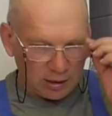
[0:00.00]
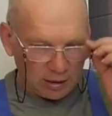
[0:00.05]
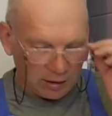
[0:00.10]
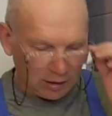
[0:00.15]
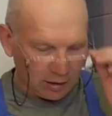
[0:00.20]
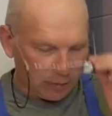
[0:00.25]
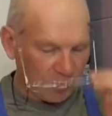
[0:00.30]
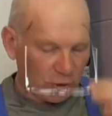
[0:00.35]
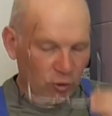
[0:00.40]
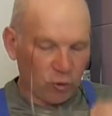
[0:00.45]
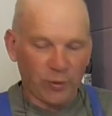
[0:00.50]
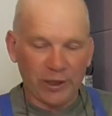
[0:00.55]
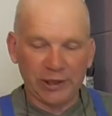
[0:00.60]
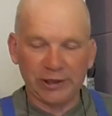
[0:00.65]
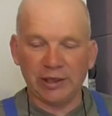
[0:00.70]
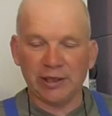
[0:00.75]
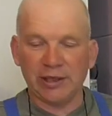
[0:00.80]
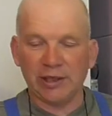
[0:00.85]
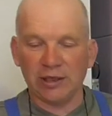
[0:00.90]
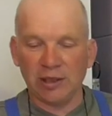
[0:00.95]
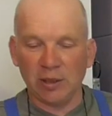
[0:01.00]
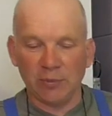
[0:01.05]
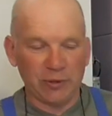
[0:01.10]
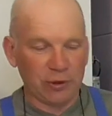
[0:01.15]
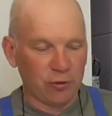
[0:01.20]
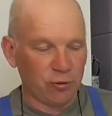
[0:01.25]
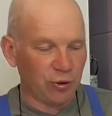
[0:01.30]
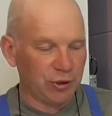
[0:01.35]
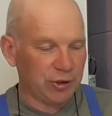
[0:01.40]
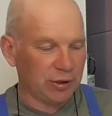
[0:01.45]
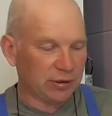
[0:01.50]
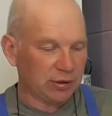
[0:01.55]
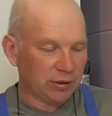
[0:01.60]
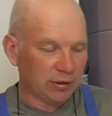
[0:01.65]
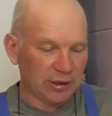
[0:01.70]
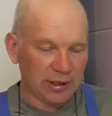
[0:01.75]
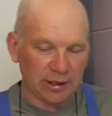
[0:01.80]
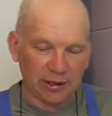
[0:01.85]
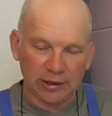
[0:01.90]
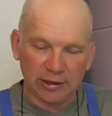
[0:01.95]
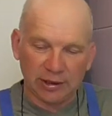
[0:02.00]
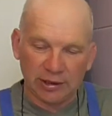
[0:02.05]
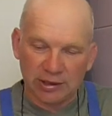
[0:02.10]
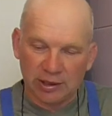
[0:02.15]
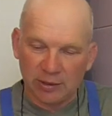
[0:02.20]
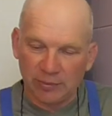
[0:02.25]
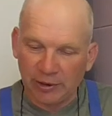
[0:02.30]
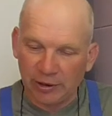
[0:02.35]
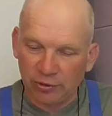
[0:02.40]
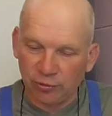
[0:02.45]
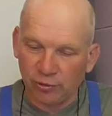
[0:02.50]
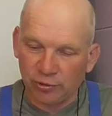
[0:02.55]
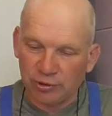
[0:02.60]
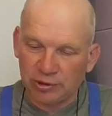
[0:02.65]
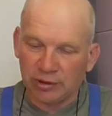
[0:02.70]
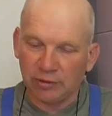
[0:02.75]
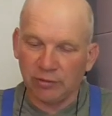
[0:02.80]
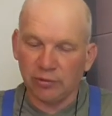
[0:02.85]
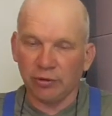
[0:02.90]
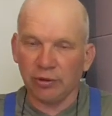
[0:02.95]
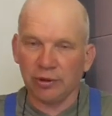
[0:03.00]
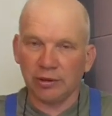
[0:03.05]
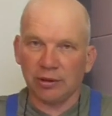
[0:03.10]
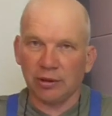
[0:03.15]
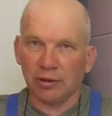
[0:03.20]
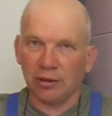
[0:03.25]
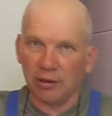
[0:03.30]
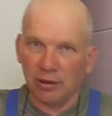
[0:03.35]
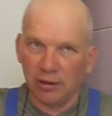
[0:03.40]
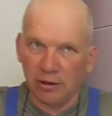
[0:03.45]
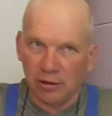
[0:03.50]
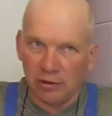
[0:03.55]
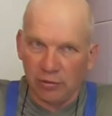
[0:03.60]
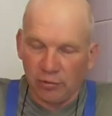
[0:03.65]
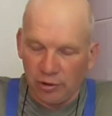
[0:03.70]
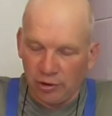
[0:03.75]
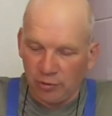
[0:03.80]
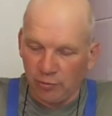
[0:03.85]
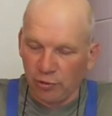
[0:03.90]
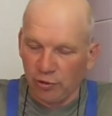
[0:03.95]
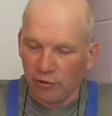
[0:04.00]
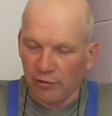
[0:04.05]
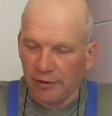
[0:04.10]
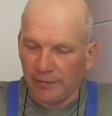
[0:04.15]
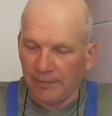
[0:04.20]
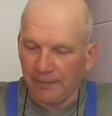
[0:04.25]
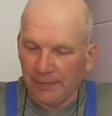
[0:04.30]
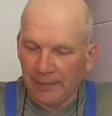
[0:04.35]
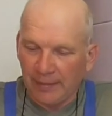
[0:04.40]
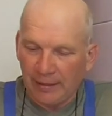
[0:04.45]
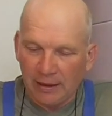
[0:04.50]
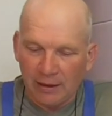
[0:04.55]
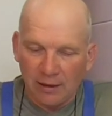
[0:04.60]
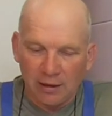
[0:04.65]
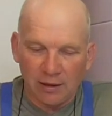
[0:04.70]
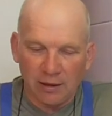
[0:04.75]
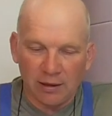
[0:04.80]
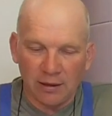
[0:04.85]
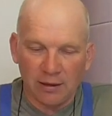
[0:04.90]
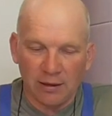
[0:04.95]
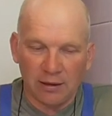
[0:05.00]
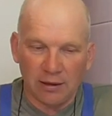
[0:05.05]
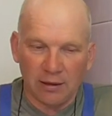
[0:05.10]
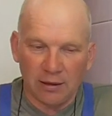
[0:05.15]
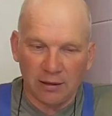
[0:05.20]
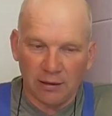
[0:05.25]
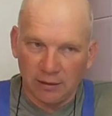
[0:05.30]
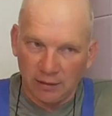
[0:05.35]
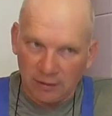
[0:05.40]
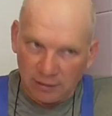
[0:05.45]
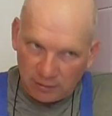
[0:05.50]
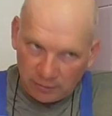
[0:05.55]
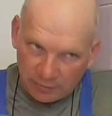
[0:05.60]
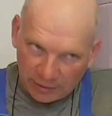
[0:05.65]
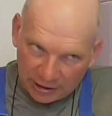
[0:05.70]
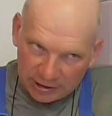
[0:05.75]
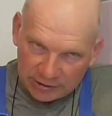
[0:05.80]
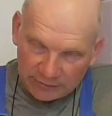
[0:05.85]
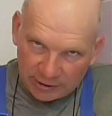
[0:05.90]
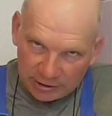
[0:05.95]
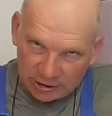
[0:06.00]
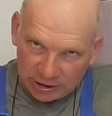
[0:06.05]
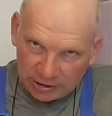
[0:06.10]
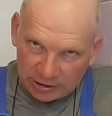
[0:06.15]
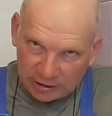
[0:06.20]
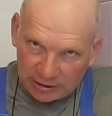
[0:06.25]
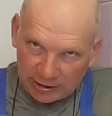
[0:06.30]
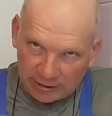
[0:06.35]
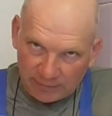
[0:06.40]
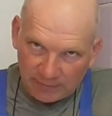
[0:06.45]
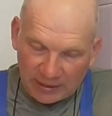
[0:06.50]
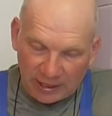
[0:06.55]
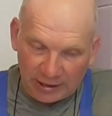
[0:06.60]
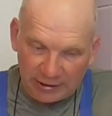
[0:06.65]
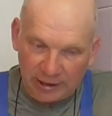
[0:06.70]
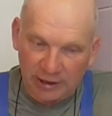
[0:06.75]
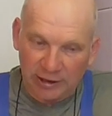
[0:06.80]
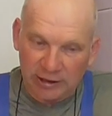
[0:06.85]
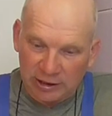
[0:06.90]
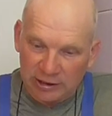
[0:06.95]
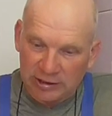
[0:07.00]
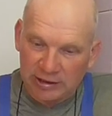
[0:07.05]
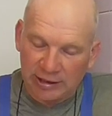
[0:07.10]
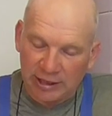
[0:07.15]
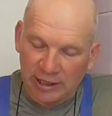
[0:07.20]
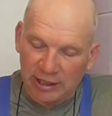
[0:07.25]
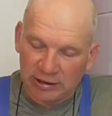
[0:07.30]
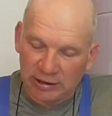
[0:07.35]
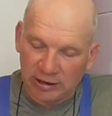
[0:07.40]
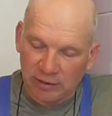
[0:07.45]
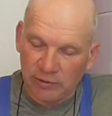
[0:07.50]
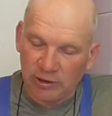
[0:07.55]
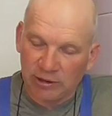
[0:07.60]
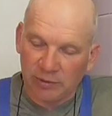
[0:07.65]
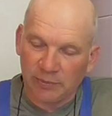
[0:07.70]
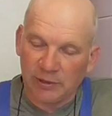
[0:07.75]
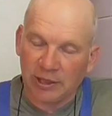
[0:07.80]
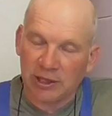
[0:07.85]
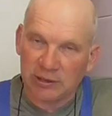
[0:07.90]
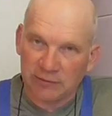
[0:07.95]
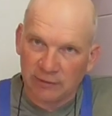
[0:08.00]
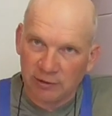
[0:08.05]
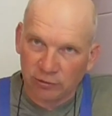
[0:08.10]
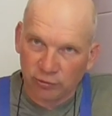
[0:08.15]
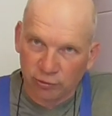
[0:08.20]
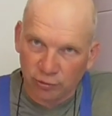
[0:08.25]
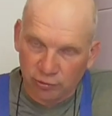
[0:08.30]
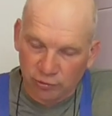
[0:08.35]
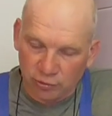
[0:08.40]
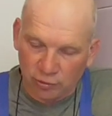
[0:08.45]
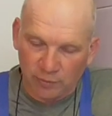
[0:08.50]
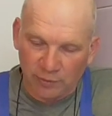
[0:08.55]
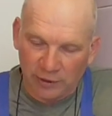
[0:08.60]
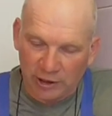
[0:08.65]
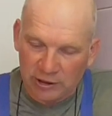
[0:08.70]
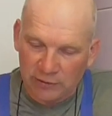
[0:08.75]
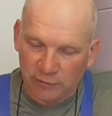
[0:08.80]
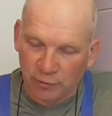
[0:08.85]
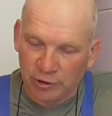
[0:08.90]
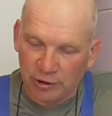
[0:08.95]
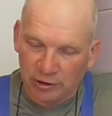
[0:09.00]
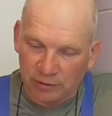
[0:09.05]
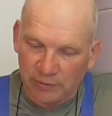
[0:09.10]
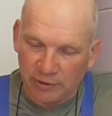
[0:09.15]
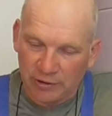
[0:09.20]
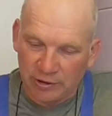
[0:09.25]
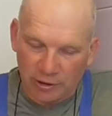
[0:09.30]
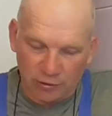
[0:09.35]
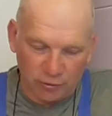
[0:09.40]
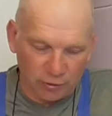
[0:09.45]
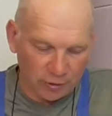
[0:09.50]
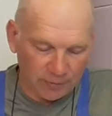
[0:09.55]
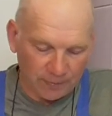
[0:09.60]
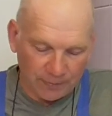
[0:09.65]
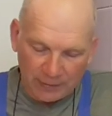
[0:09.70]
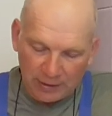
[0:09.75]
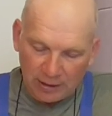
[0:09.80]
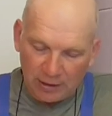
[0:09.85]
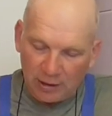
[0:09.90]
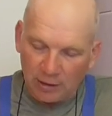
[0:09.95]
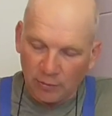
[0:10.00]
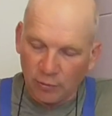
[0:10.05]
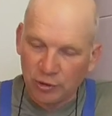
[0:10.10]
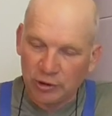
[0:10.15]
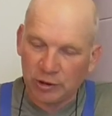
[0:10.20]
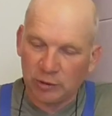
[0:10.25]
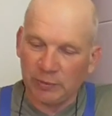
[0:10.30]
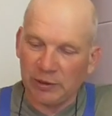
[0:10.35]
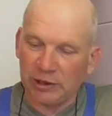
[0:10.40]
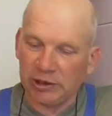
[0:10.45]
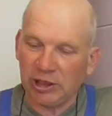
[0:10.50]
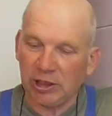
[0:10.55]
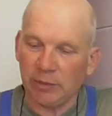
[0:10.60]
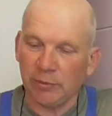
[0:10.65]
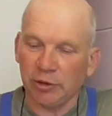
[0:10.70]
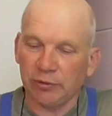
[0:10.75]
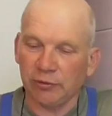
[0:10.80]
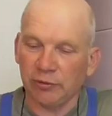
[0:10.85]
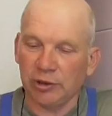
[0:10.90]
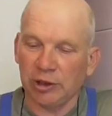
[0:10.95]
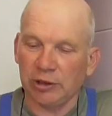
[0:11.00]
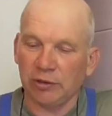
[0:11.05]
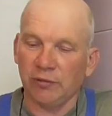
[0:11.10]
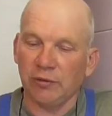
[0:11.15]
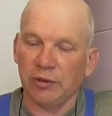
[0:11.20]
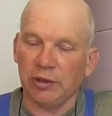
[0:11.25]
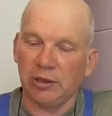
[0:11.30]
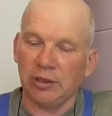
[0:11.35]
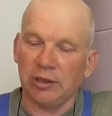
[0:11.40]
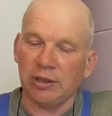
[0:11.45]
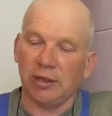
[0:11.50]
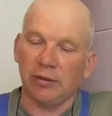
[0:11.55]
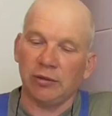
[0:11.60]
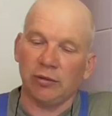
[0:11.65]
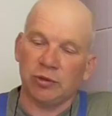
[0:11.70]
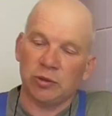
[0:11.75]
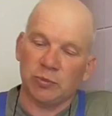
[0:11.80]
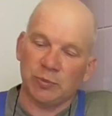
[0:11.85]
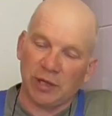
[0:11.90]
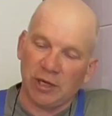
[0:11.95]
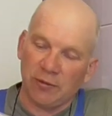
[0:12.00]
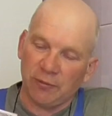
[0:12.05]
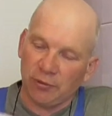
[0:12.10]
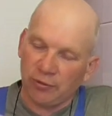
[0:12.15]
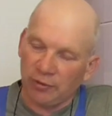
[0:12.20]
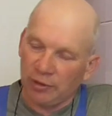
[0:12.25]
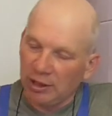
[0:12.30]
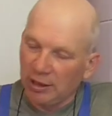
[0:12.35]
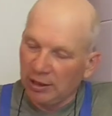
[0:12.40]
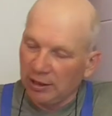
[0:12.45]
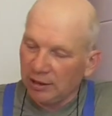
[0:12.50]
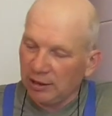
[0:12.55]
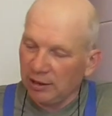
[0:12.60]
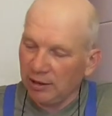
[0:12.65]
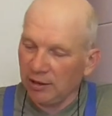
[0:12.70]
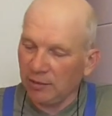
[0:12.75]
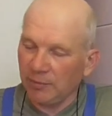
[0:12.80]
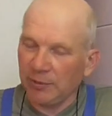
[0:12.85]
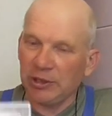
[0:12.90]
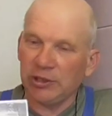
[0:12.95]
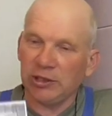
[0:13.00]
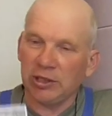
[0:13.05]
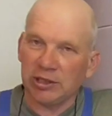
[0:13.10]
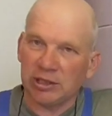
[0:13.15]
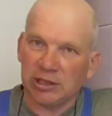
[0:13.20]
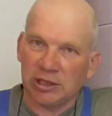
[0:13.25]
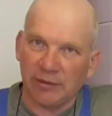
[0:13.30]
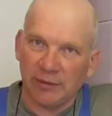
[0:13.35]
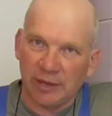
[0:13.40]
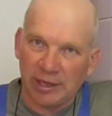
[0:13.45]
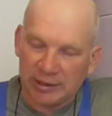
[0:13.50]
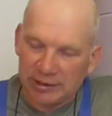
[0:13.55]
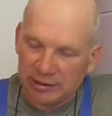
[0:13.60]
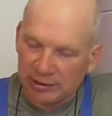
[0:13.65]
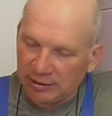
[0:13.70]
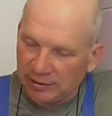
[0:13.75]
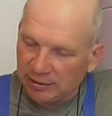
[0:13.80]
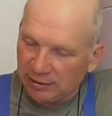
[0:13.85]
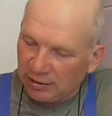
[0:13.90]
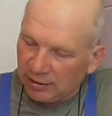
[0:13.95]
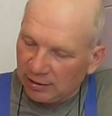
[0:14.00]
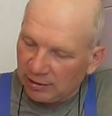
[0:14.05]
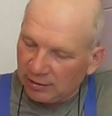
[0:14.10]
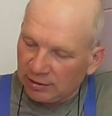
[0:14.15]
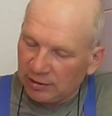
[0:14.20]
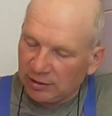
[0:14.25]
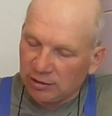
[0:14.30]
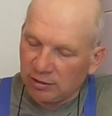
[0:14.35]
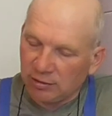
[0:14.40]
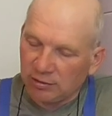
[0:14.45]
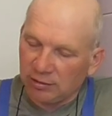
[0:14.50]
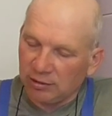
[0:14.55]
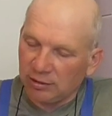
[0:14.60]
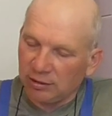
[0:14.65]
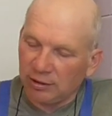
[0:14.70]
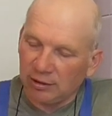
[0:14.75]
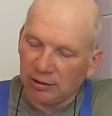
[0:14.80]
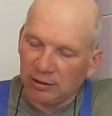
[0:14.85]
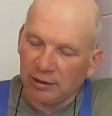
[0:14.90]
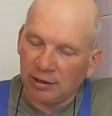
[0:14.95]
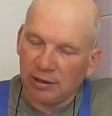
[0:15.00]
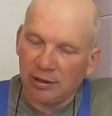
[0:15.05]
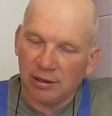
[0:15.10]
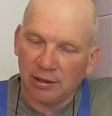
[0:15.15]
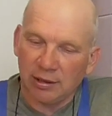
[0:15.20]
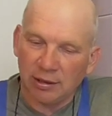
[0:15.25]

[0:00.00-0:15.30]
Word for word: Э, покупатель, когда приходит на рынок за продукцией, он э, у любого э, производителя, а на рынке стоят именно тот, кто производит молоко, может потребовать вот эту ветеринарную справку и поинтересоваться, значит, э,